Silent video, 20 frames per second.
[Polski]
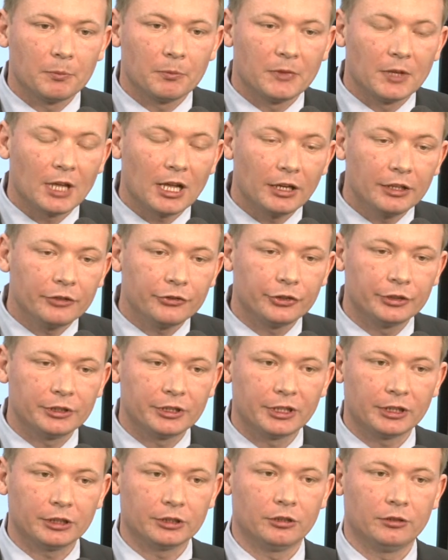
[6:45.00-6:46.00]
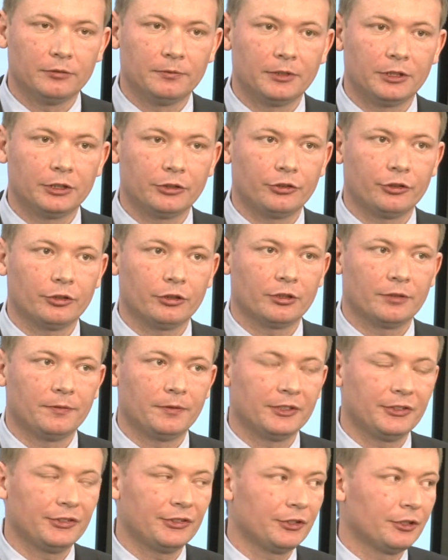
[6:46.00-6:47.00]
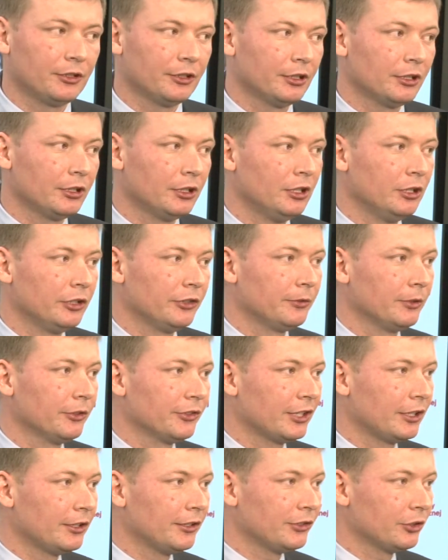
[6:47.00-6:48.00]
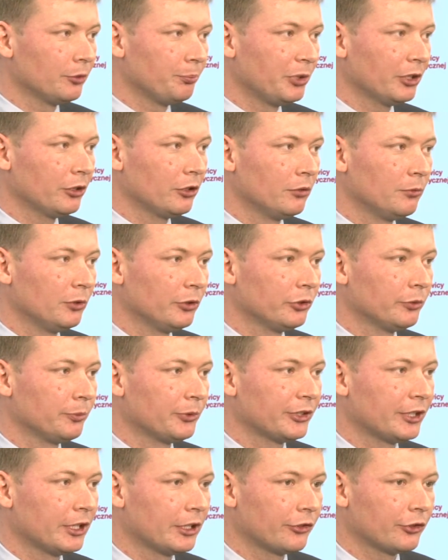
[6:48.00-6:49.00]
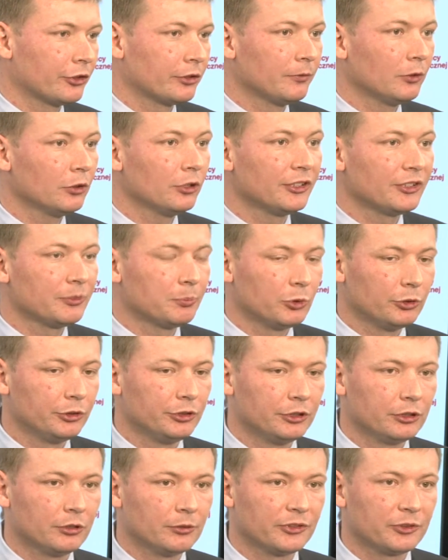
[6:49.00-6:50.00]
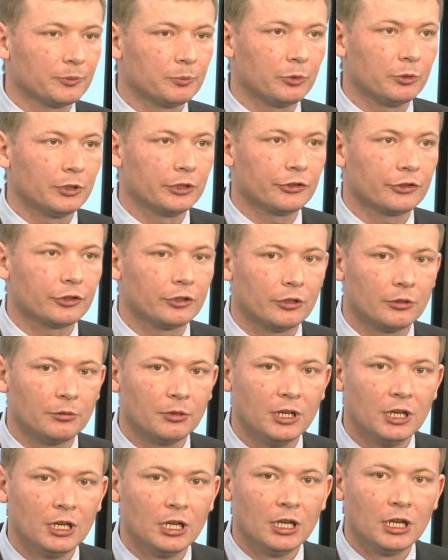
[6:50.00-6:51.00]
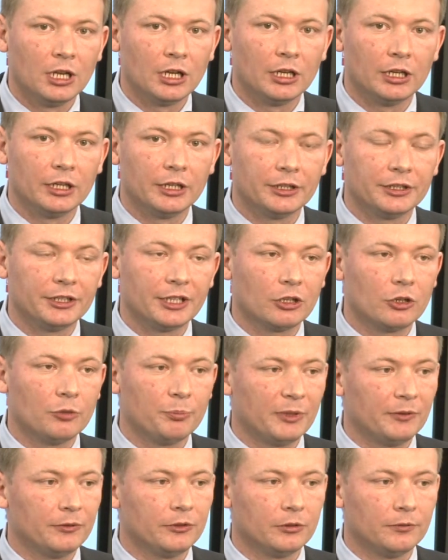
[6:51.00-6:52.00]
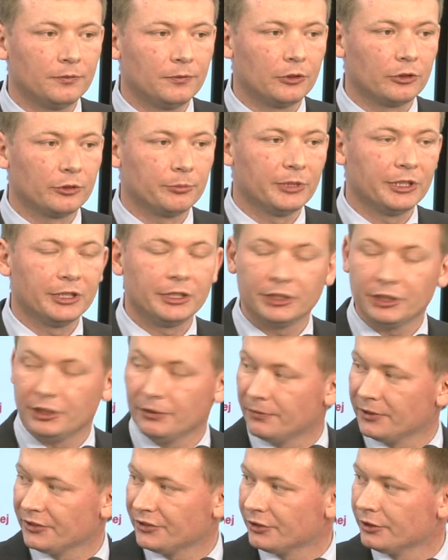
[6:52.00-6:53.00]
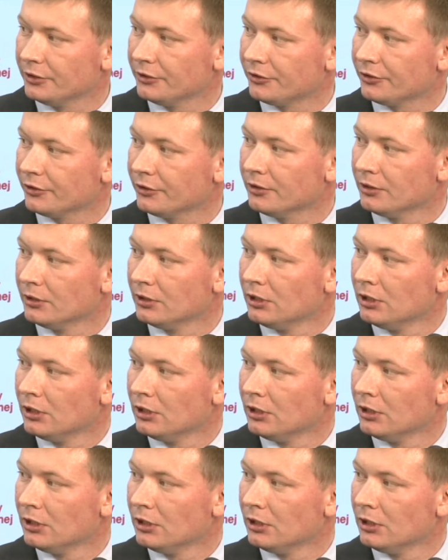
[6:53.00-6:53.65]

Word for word: należy traktować kwestie związane z opieką osób starszych, w ogóle z polityką społeczną, e, jako pewną formę inwestycji.